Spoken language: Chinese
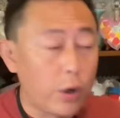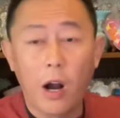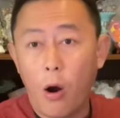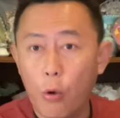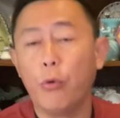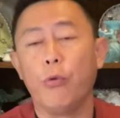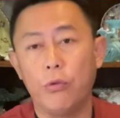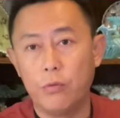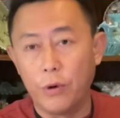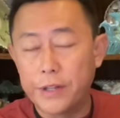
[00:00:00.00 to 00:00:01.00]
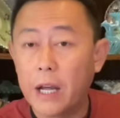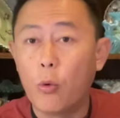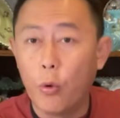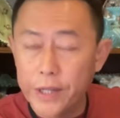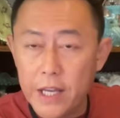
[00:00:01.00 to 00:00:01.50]
高于我在
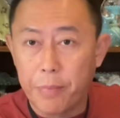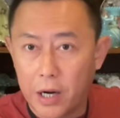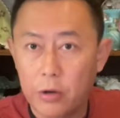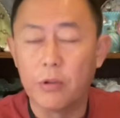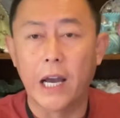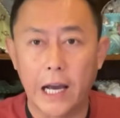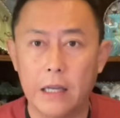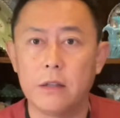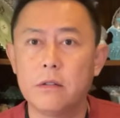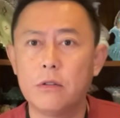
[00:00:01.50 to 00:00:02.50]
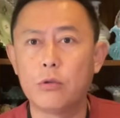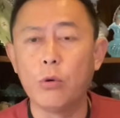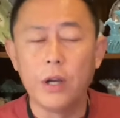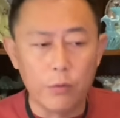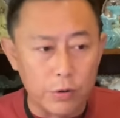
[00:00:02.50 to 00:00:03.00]
国内朋友的孩子。
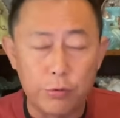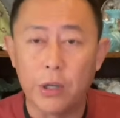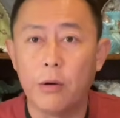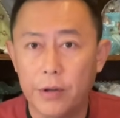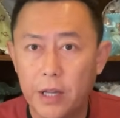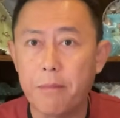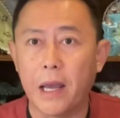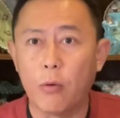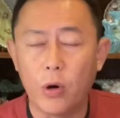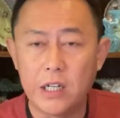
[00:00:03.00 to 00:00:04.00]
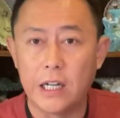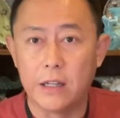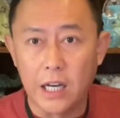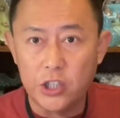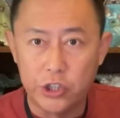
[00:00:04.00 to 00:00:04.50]
所以我觉得我在美国
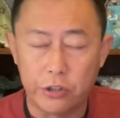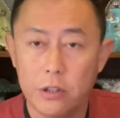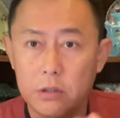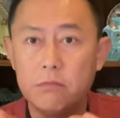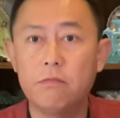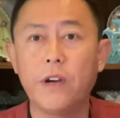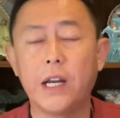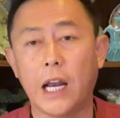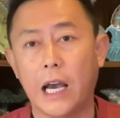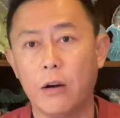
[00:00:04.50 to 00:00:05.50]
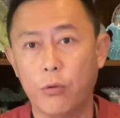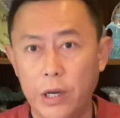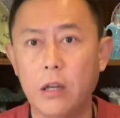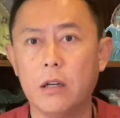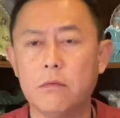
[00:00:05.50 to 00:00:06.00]
忍的值，为这俩
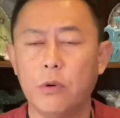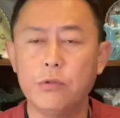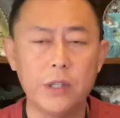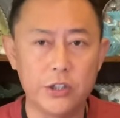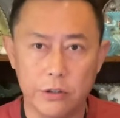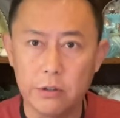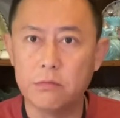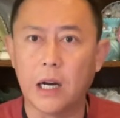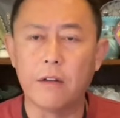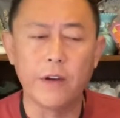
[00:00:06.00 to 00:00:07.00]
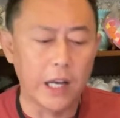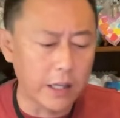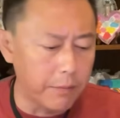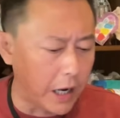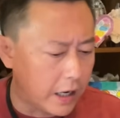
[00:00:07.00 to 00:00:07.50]
闺女，我觉得值啊。未来
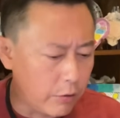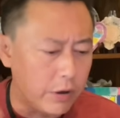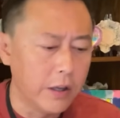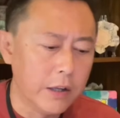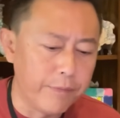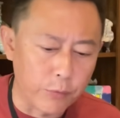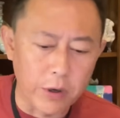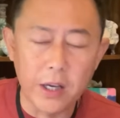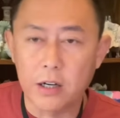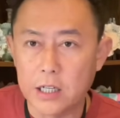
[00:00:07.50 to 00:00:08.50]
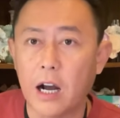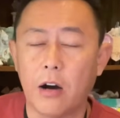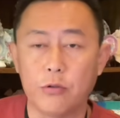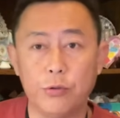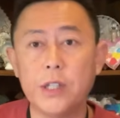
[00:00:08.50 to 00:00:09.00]
他们还会努力要上
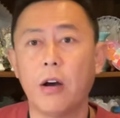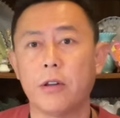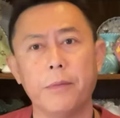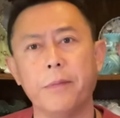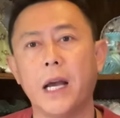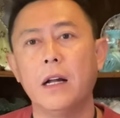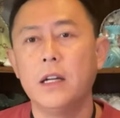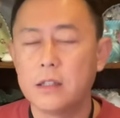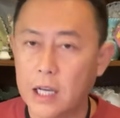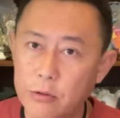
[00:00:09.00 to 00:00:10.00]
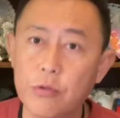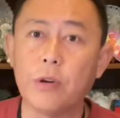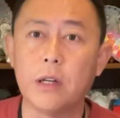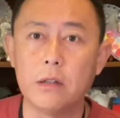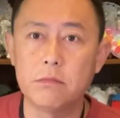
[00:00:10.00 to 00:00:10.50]
好学校，怎么怎么样？他就
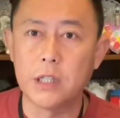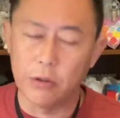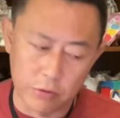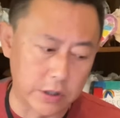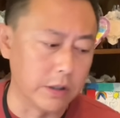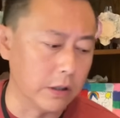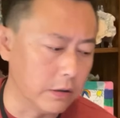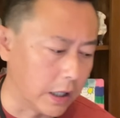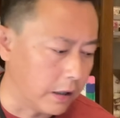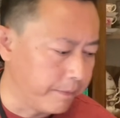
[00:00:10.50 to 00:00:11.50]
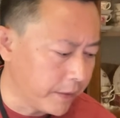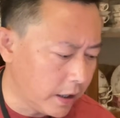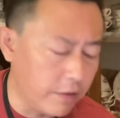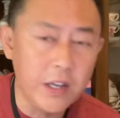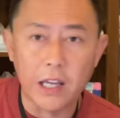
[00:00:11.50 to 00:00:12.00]
觉得这就值得啊。”
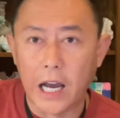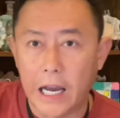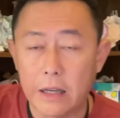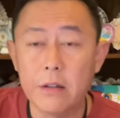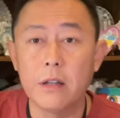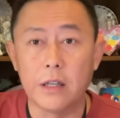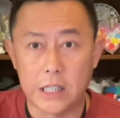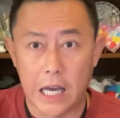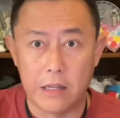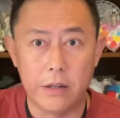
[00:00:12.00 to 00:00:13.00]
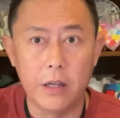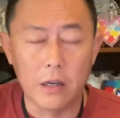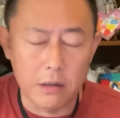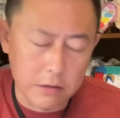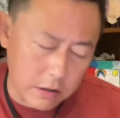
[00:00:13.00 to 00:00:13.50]
因为你孩子的眼
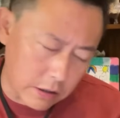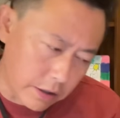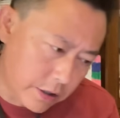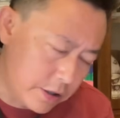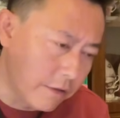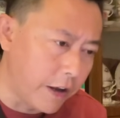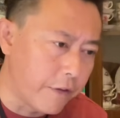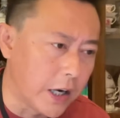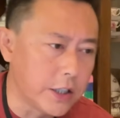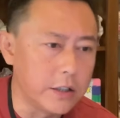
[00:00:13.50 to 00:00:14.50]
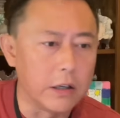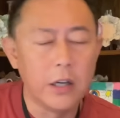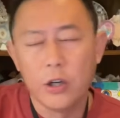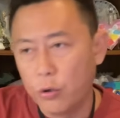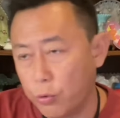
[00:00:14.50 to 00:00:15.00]
界和思维方式
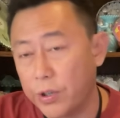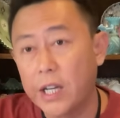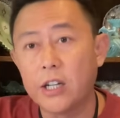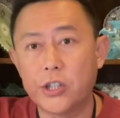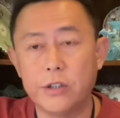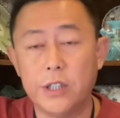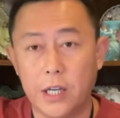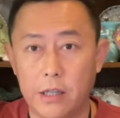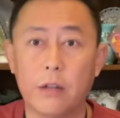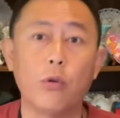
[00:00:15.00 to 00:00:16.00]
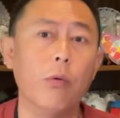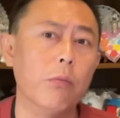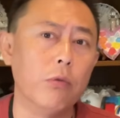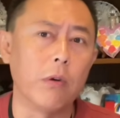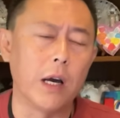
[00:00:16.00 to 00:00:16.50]
与这个世界已经同
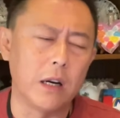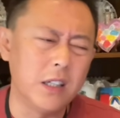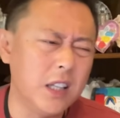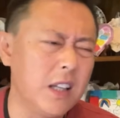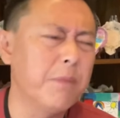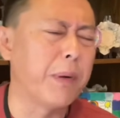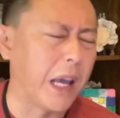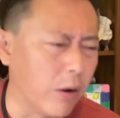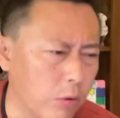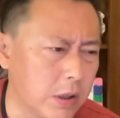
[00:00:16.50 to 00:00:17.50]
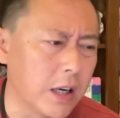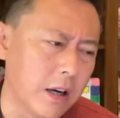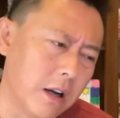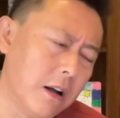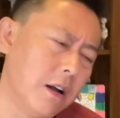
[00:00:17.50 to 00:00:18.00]
步了，而且你北欧这
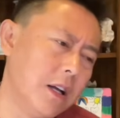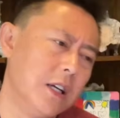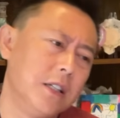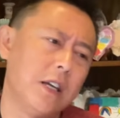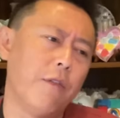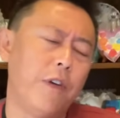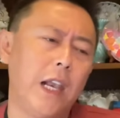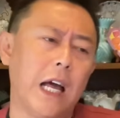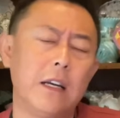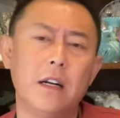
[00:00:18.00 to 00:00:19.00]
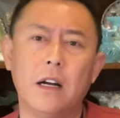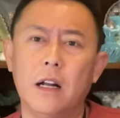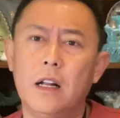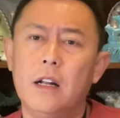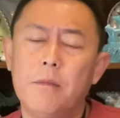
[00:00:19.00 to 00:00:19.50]
个像芬兰这
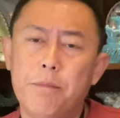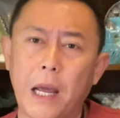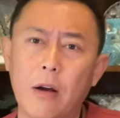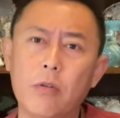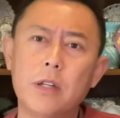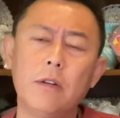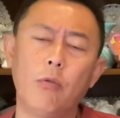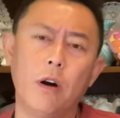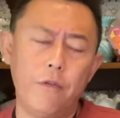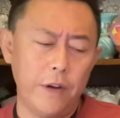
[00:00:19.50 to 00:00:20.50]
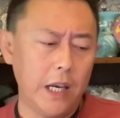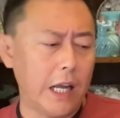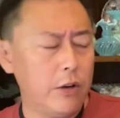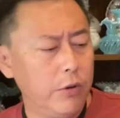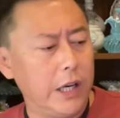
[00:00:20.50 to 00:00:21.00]
个北欧四国，芬
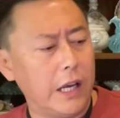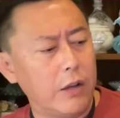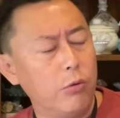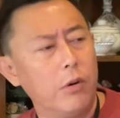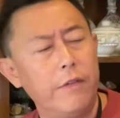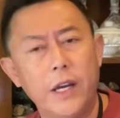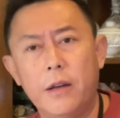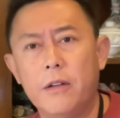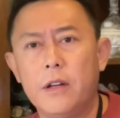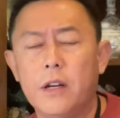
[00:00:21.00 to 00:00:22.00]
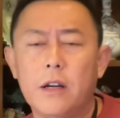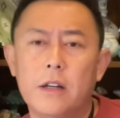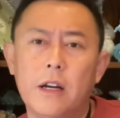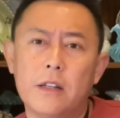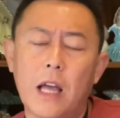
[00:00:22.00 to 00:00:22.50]
兰、瑞典、挪威，呃，这
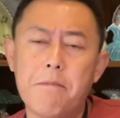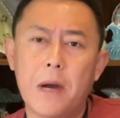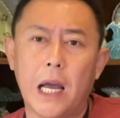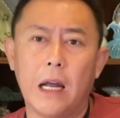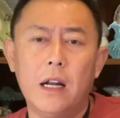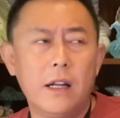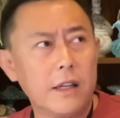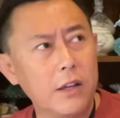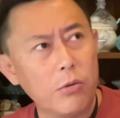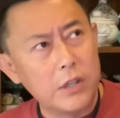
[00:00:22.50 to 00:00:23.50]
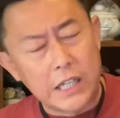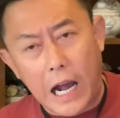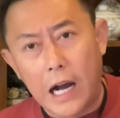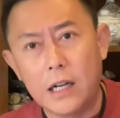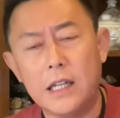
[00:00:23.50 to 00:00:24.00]
个这个丹麦，那都是
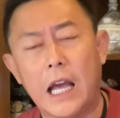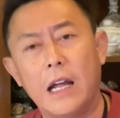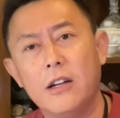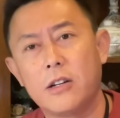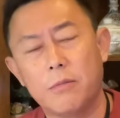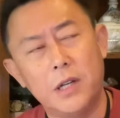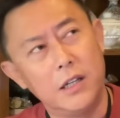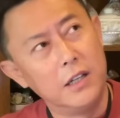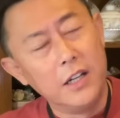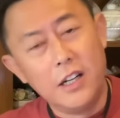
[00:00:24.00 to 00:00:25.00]
常年什么